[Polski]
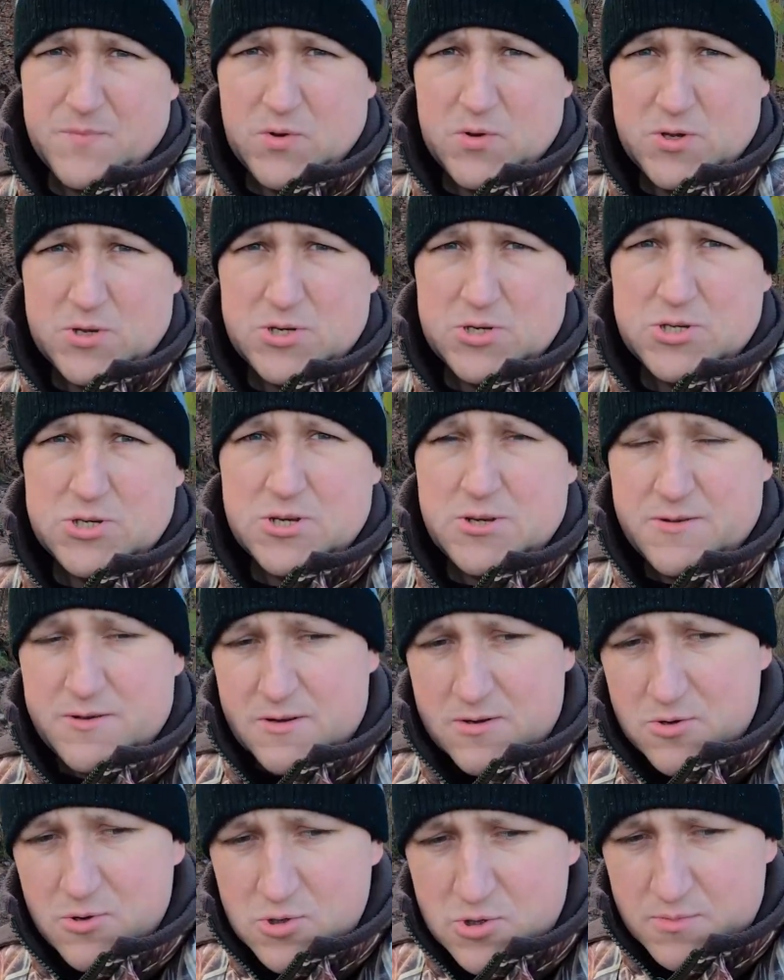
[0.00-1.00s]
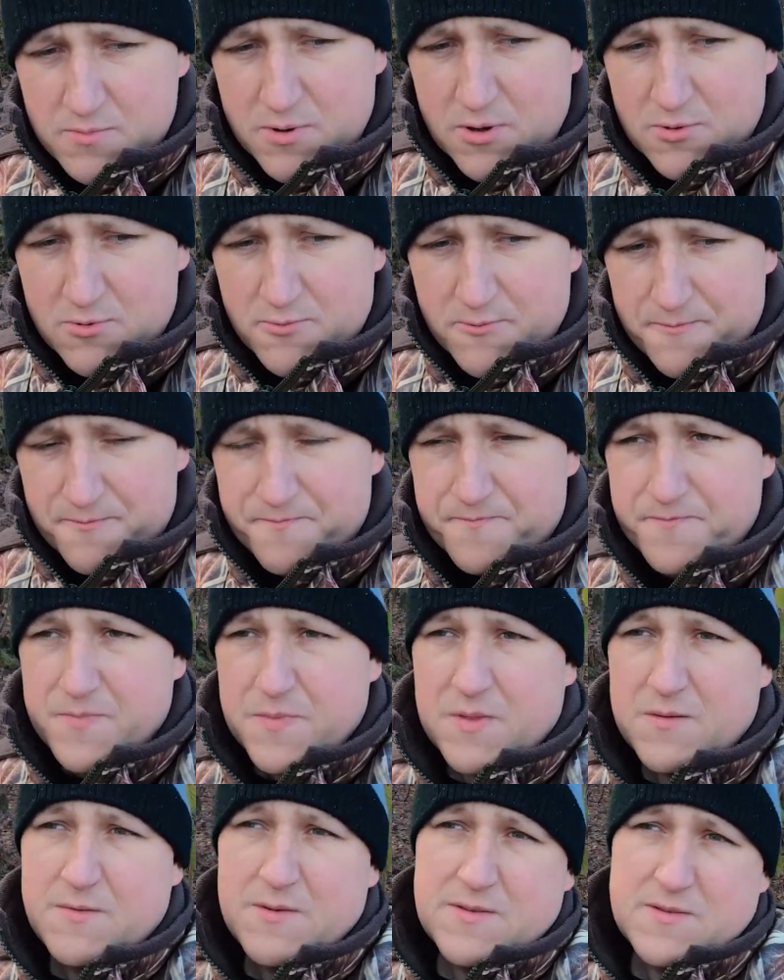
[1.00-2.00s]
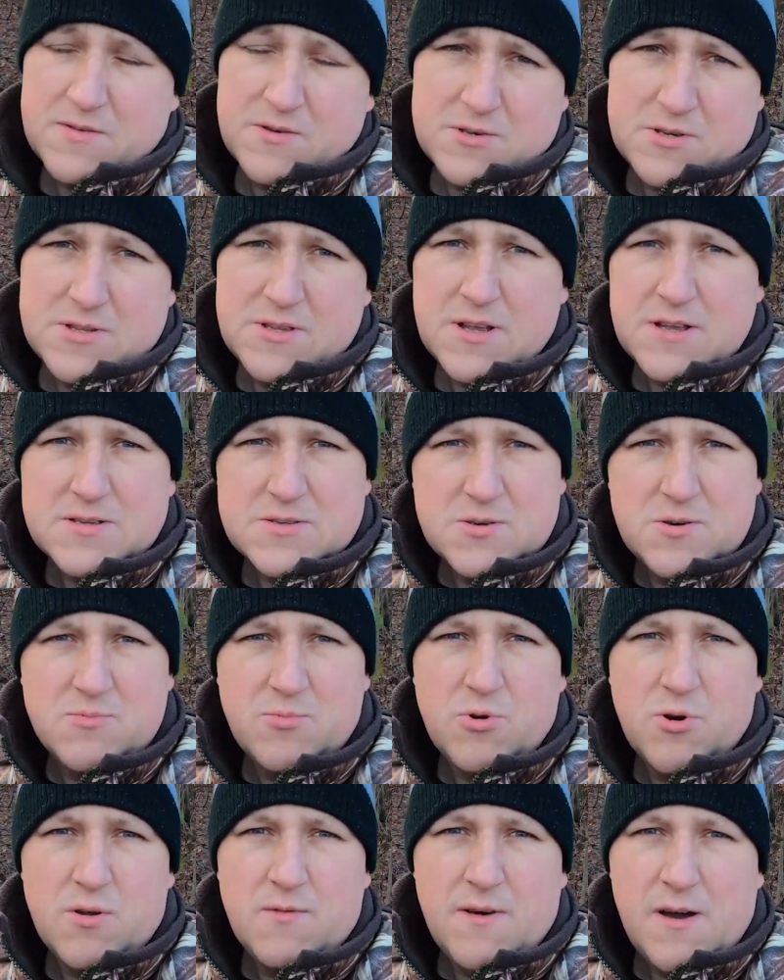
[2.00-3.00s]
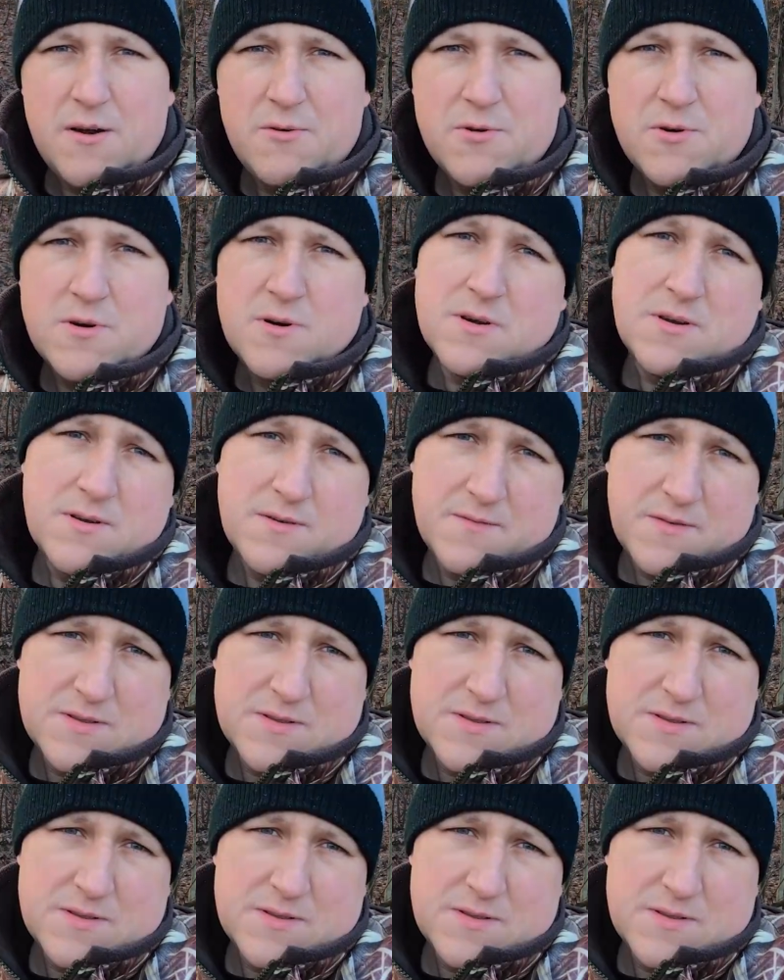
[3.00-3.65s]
to jeszcze lód był więc to się tak skumulowało,